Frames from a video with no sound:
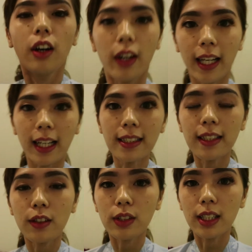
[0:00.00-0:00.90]
Oke okay guys,
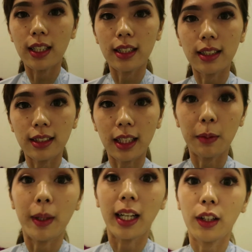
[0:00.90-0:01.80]
jadi aku udah selesai
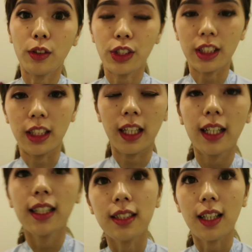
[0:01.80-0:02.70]
memakai
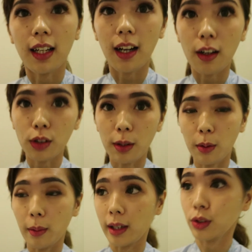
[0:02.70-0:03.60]
lotionnya dan sekarang aku udah
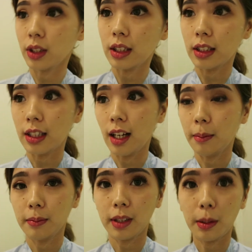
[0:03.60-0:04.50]
mau masuk ke
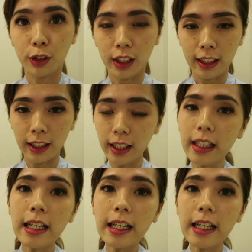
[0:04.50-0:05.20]
dalam tabung ini.